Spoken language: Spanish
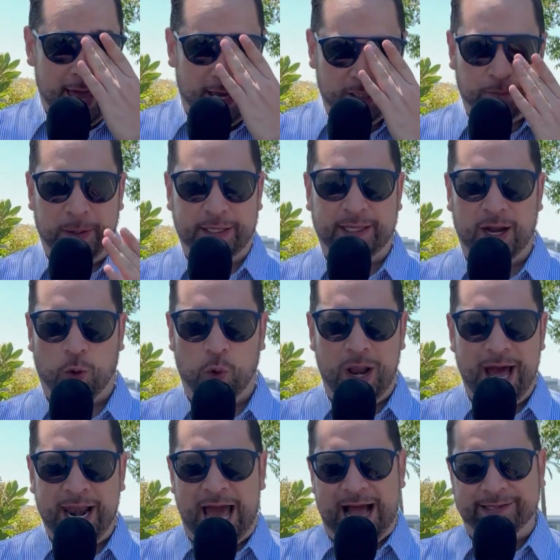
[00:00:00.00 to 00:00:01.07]

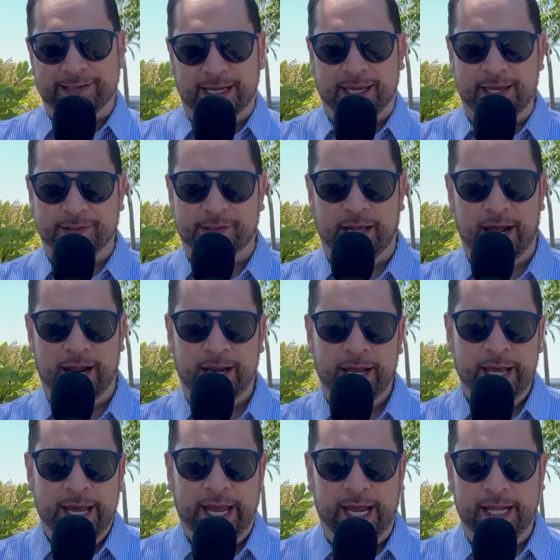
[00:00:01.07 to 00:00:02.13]
espectacular. Hasta aquí estarán
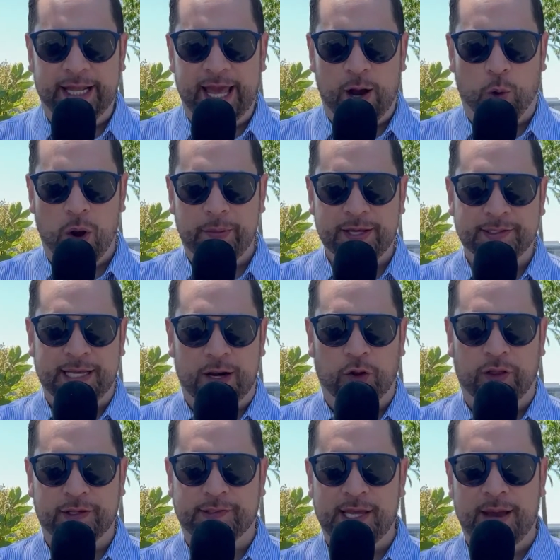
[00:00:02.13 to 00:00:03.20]
el día jueves, ya lo
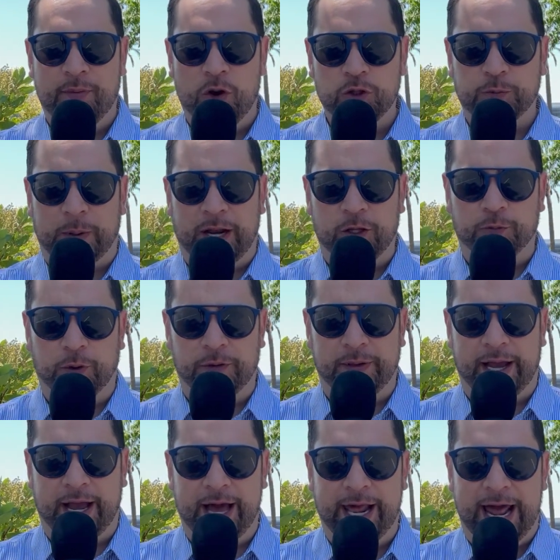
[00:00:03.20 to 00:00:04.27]
decíamos, para después
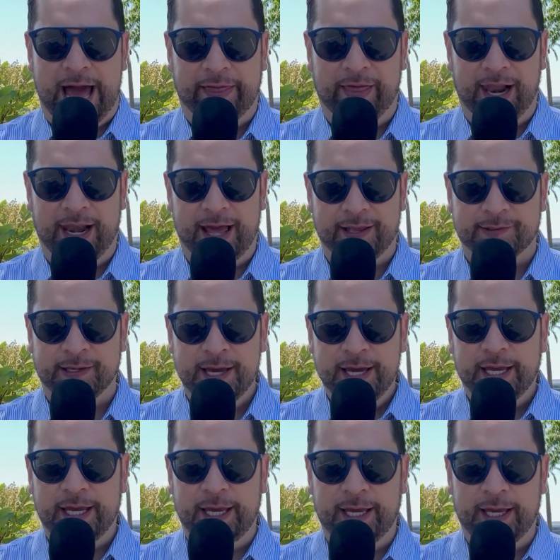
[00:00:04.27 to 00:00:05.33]
viajar a Dallas
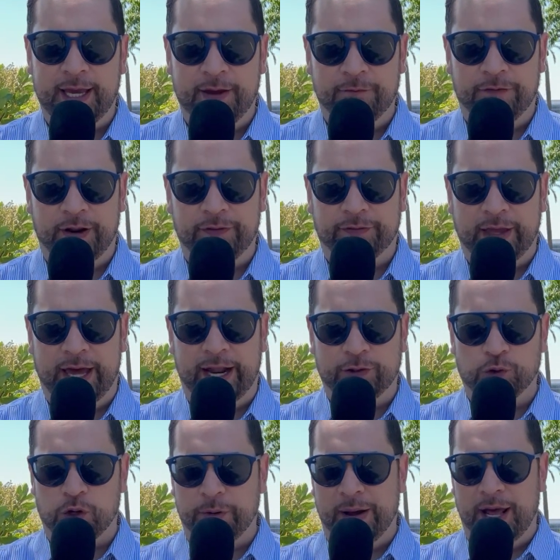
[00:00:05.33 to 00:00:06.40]
y enfrentar a
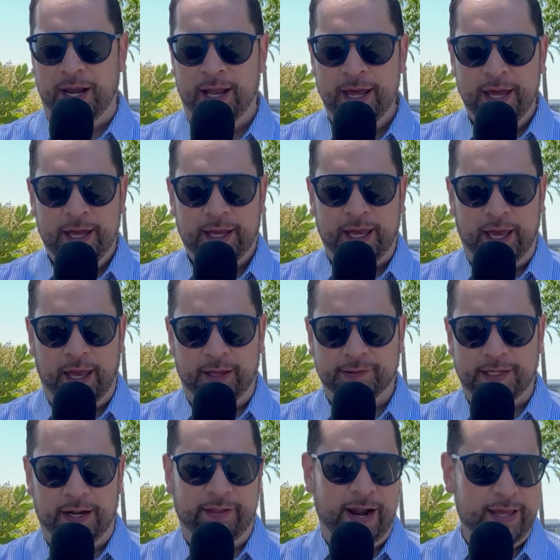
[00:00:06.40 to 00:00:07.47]
su rival que
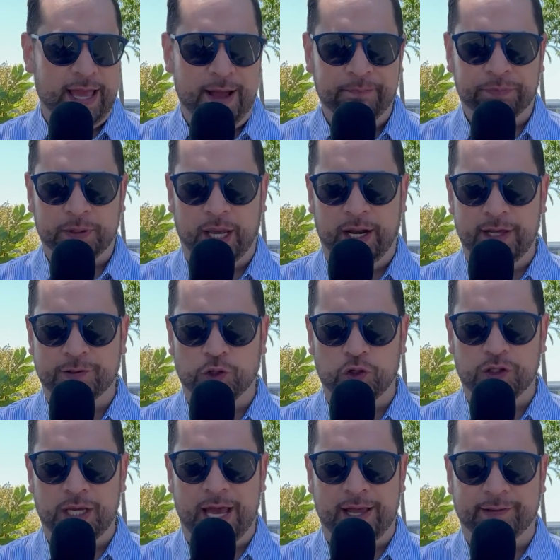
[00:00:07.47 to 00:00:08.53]
saldrá ya en
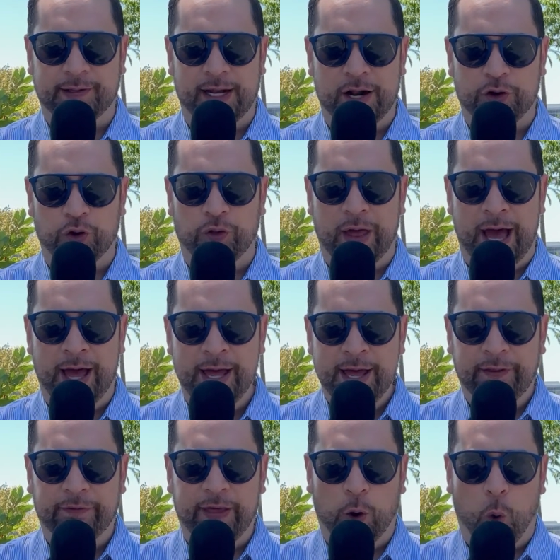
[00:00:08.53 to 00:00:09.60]
estos días de la ronda
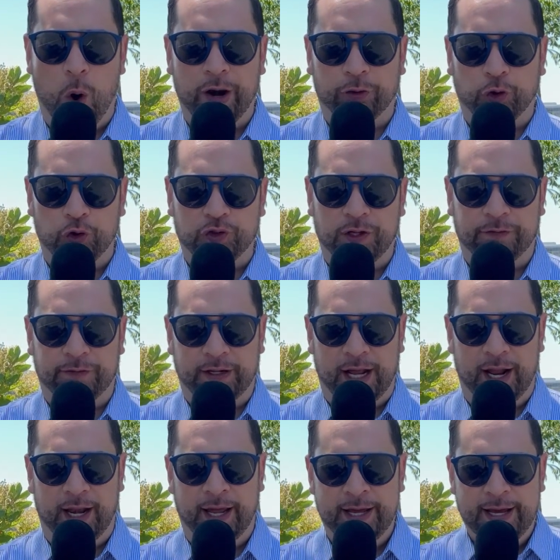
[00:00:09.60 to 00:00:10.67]
de cuartos de
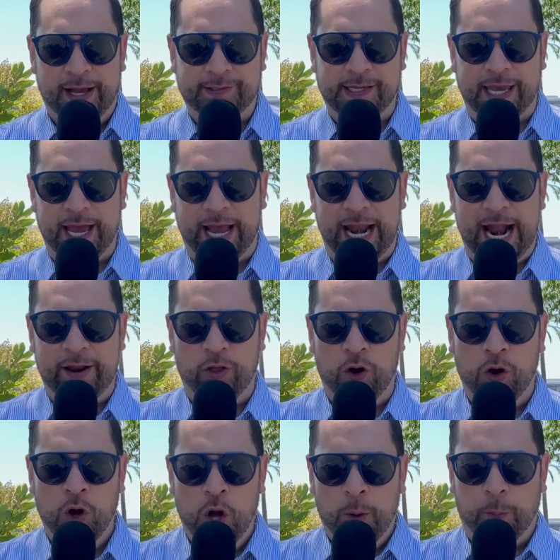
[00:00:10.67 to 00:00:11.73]
final. Así que
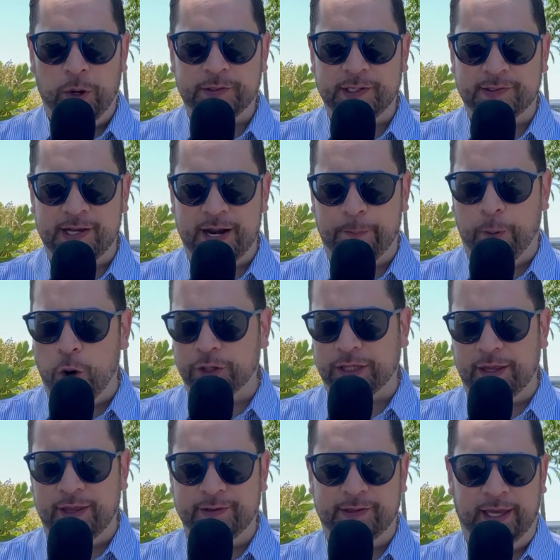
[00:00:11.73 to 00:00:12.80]
Gerardo, pues ese
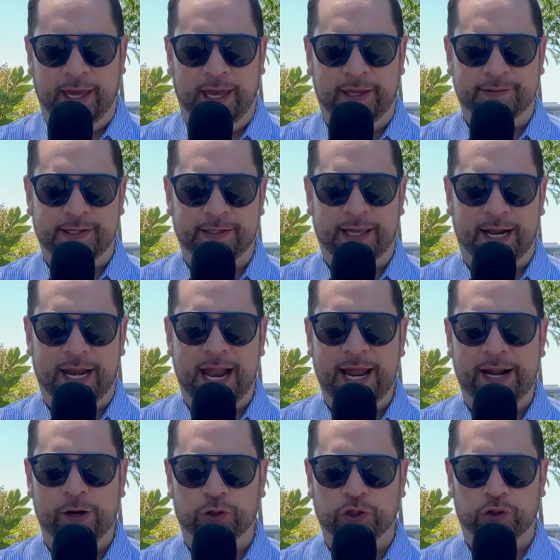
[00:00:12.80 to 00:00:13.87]
reporte desde Santa
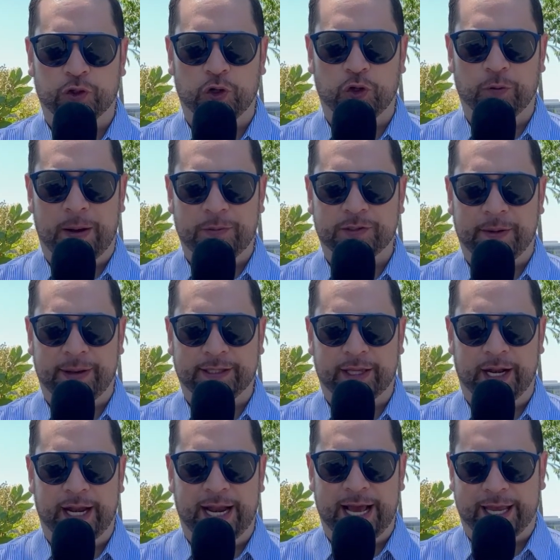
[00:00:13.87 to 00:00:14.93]
Clara, nosotros nos vamos a
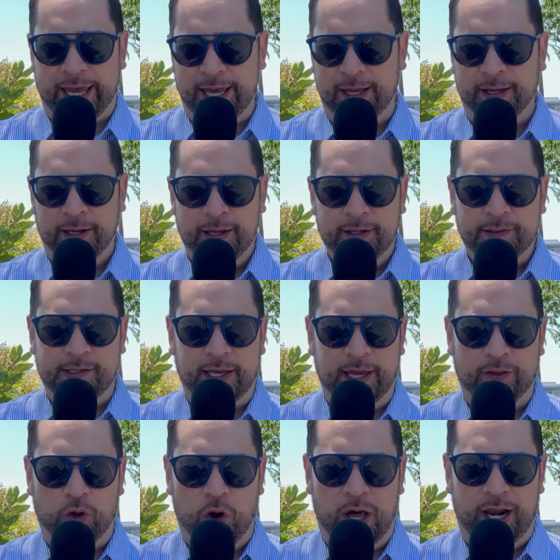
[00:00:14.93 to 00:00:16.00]
mantener aquí
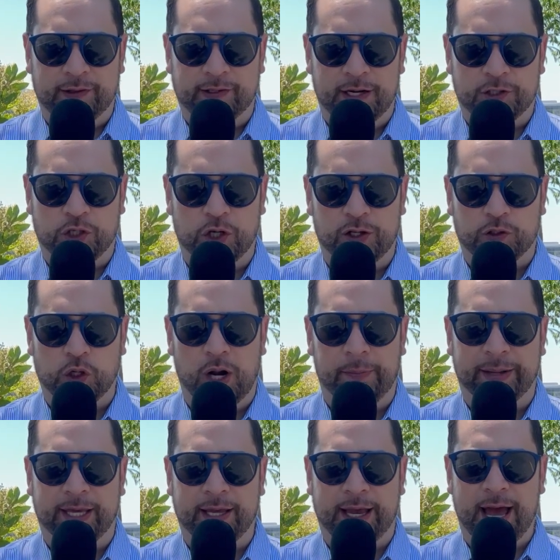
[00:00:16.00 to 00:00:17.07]
siguiendo a la selección nacional
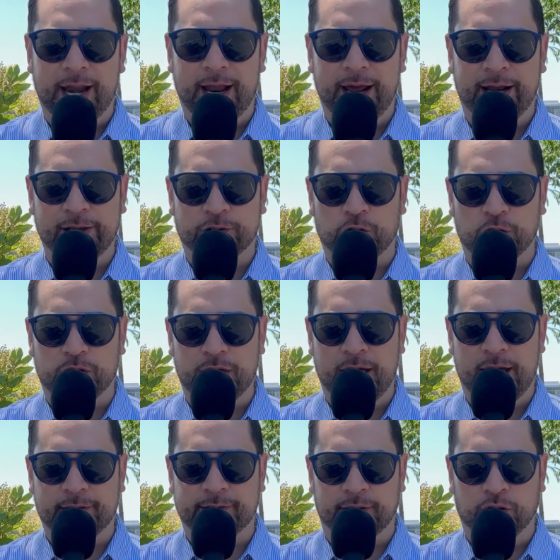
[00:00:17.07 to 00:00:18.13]
mexicana en estos
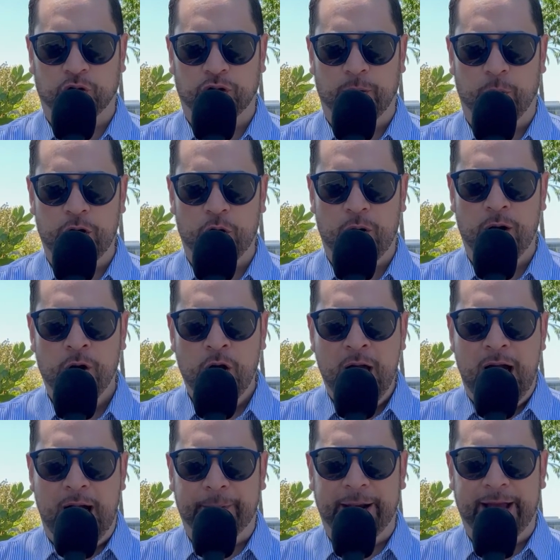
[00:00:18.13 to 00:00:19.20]
días en donde, bueno,
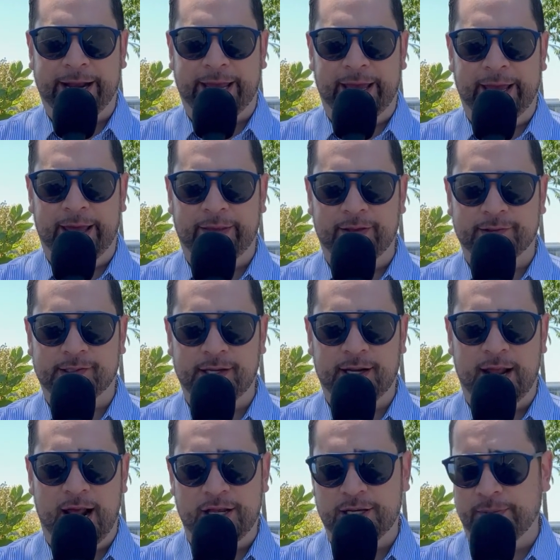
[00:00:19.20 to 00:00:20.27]
habrá que
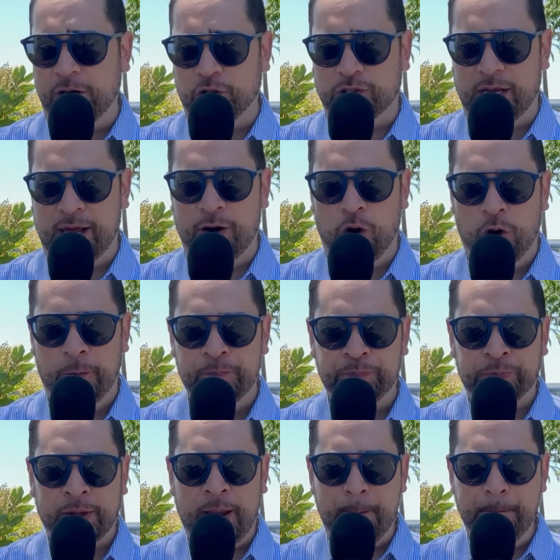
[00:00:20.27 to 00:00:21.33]
decirle al Jimmy Lozano,
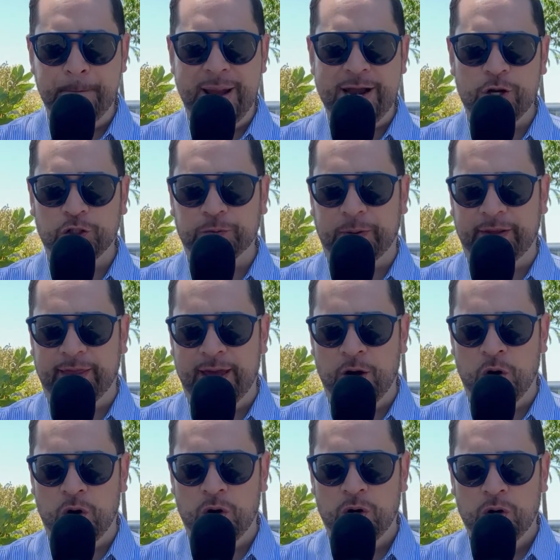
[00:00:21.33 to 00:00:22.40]
menos
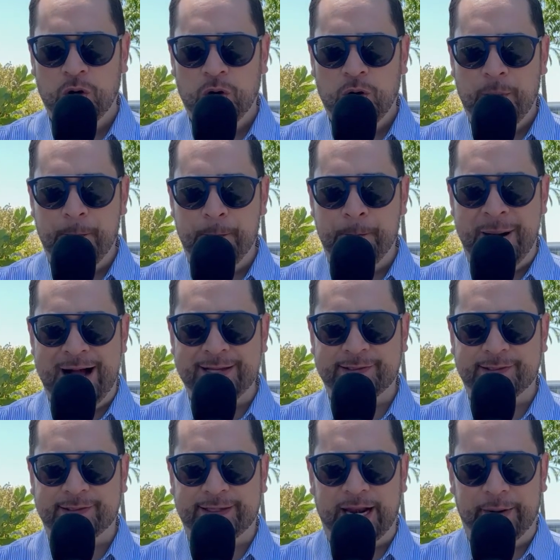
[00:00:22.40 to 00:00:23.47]
video,
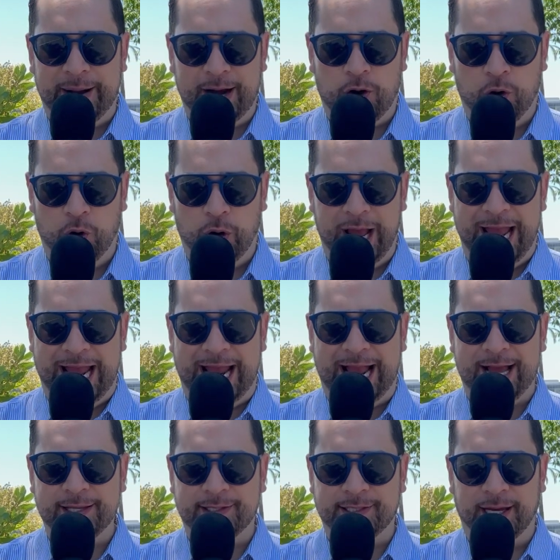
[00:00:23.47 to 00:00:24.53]
más trabajo en
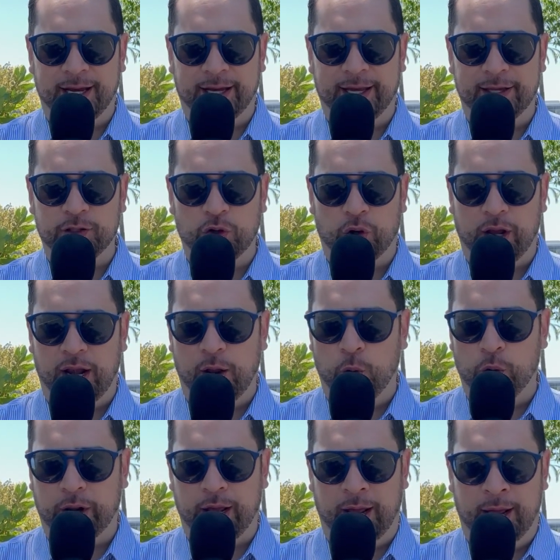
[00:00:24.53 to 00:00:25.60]
cancha, que es lo que le
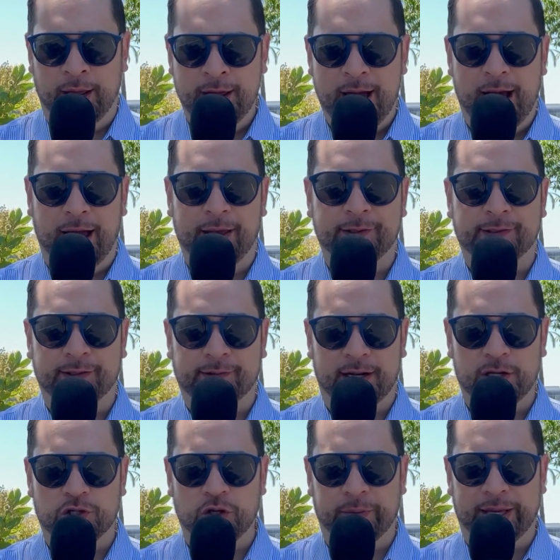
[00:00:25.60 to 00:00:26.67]
urge a esta
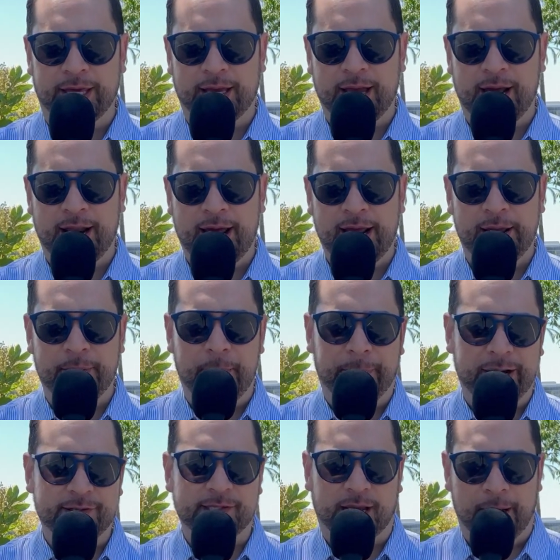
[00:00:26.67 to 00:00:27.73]
selección mexicana y me
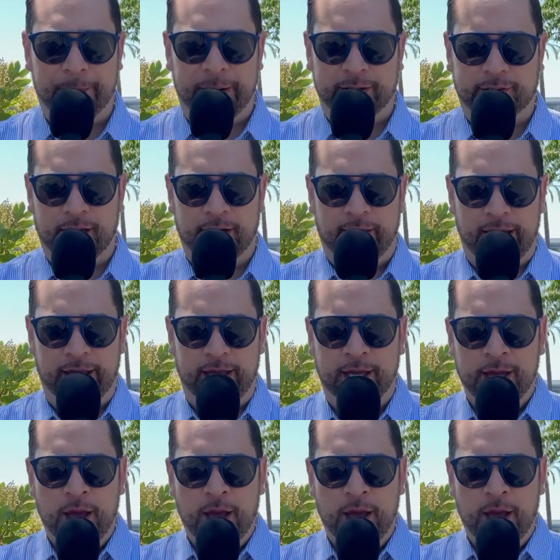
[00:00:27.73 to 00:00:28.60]
parece que a partir de ahí